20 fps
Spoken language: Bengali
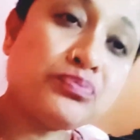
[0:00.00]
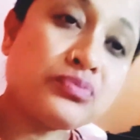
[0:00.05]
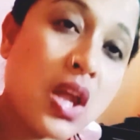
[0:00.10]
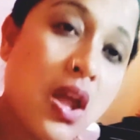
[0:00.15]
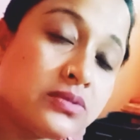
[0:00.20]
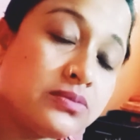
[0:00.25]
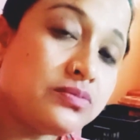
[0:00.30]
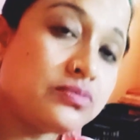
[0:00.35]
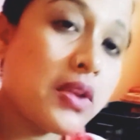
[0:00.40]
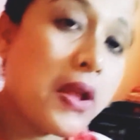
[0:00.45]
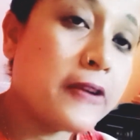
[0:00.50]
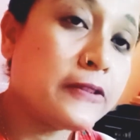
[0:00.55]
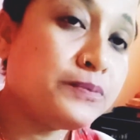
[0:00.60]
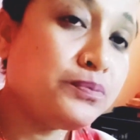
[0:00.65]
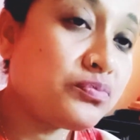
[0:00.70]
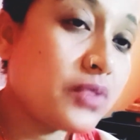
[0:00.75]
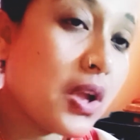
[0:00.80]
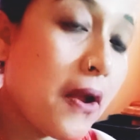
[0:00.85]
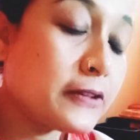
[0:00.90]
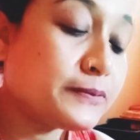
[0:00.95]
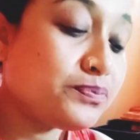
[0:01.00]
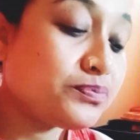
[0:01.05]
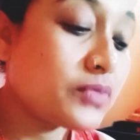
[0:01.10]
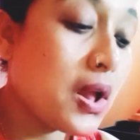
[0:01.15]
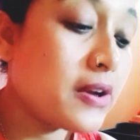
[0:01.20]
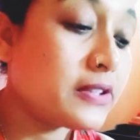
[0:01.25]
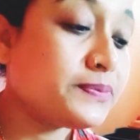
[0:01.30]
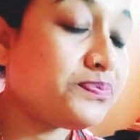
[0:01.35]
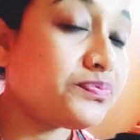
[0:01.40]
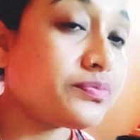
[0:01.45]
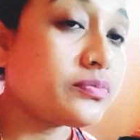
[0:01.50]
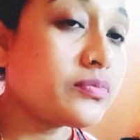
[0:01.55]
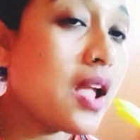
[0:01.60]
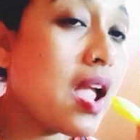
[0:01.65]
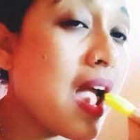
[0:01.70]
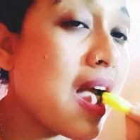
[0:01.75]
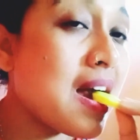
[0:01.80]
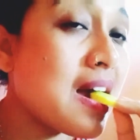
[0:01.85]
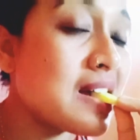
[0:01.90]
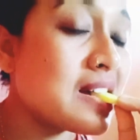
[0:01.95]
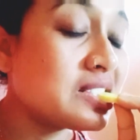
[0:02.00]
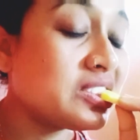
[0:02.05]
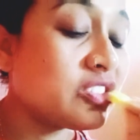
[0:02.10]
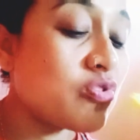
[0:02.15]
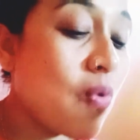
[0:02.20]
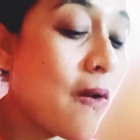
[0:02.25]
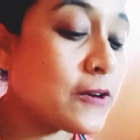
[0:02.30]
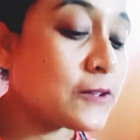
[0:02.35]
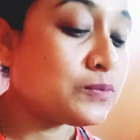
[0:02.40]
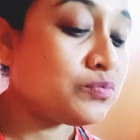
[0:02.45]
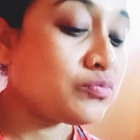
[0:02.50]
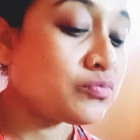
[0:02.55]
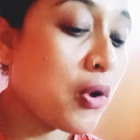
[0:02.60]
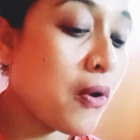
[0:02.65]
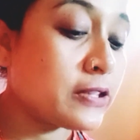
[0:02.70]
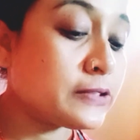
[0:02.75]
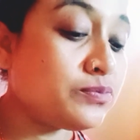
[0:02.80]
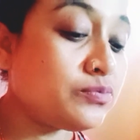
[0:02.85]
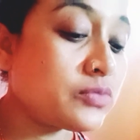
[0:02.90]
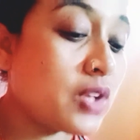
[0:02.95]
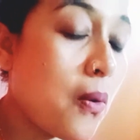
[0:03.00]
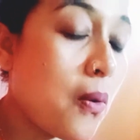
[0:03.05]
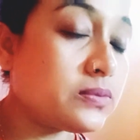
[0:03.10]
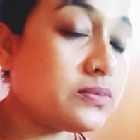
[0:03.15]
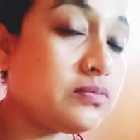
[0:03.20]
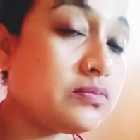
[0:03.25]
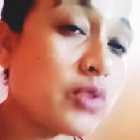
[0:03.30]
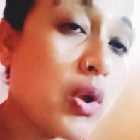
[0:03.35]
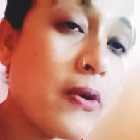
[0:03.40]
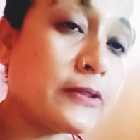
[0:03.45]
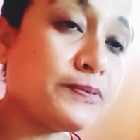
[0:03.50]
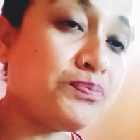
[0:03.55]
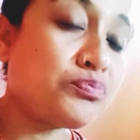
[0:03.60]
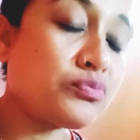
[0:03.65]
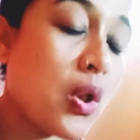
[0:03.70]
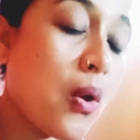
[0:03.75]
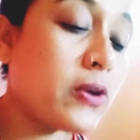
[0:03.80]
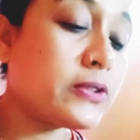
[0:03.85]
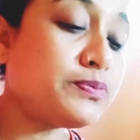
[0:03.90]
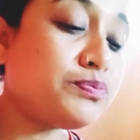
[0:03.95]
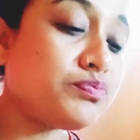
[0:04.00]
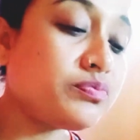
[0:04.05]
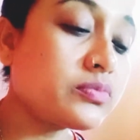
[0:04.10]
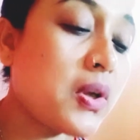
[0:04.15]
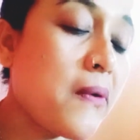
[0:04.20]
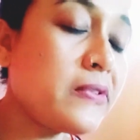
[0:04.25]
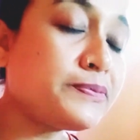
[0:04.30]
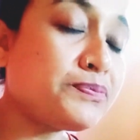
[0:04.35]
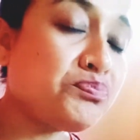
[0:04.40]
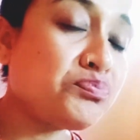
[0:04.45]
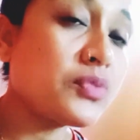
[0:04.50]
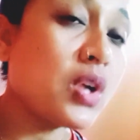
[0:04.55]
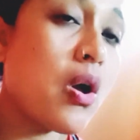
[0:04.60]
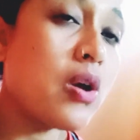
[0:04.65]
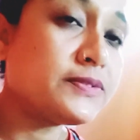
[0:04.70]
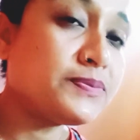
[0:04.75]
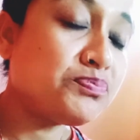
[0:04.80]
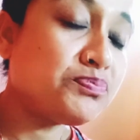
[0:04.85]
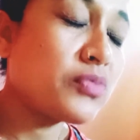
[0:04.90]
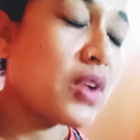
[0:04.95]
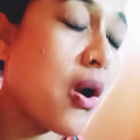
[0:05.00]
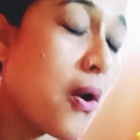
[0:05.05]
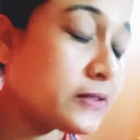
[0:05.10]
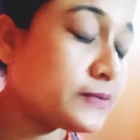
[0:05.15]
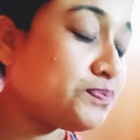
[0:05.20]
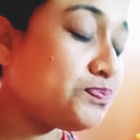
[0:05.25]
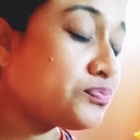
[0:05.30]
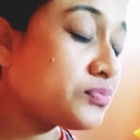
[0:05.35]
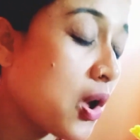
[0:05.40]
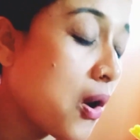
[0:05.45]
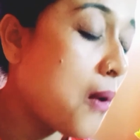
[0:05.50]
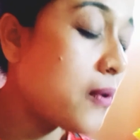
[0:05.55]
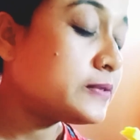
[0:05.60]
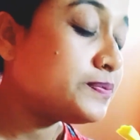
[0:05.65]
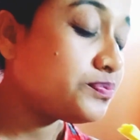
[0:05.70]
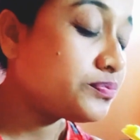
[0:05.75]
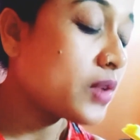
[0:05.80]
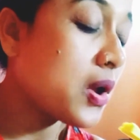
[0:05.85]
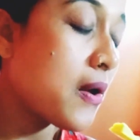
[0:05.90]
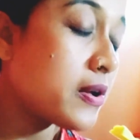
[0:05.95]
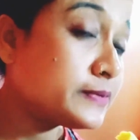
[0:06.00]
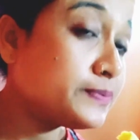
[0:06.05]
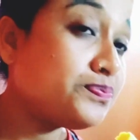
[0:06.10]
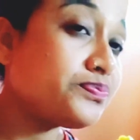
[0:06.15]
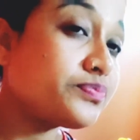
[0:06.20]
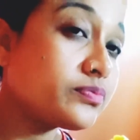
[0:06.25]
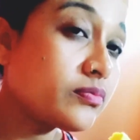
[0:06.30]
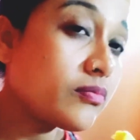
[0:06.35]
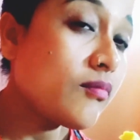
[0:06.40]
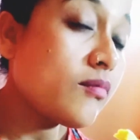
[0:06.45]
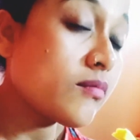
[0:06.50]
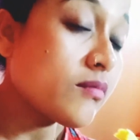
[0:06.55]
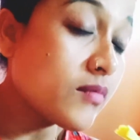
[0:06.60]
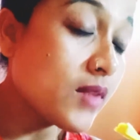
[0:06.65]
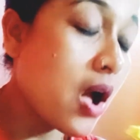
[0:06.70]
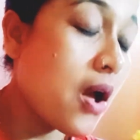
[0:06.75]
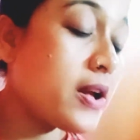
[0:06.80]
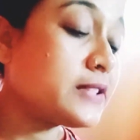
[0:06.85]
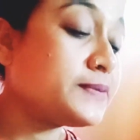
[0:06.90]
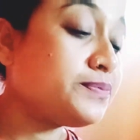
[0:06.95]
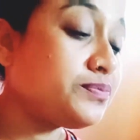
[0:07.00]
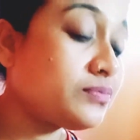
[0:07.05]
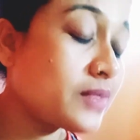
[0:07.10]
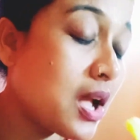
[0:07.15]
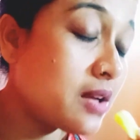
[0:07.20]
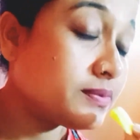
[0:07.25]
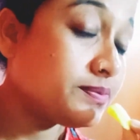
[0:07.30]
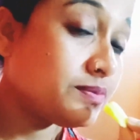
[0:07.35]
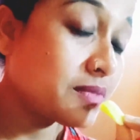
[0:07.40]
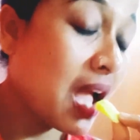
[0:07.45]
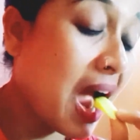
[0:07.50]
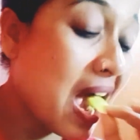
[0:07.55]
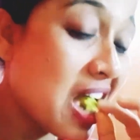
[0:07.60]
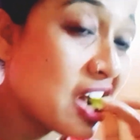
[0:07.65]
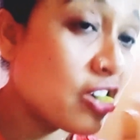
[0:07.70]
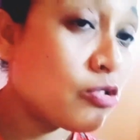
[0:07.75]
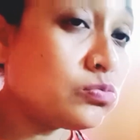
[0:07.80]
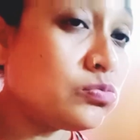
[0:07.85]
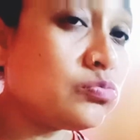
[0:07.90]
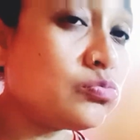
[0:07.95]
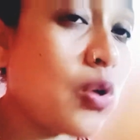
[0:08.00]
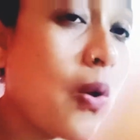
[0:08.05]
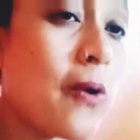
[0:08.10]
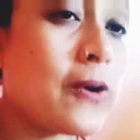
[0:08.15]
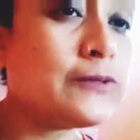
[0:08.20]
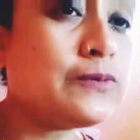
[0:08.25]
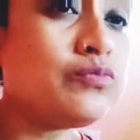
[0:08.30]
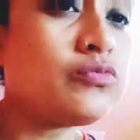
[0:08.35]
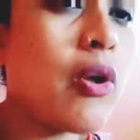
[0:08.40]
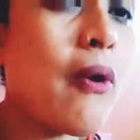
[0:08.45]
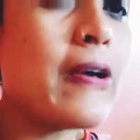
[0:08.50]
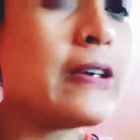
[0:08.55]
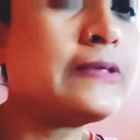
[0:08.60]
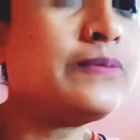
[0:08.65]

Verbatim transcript: এই আমটা খেয়ে আমার লোভ বেড়ে গেল ভাবছি কালকে আবার হাঁটতে যাব কালকে ভাবছি আর একবার আম পাড়ার চেষ্টা করব। যদিও সুযোগ বুঝে লোকজন এসে গেলে তখন তো আর আম পাড়া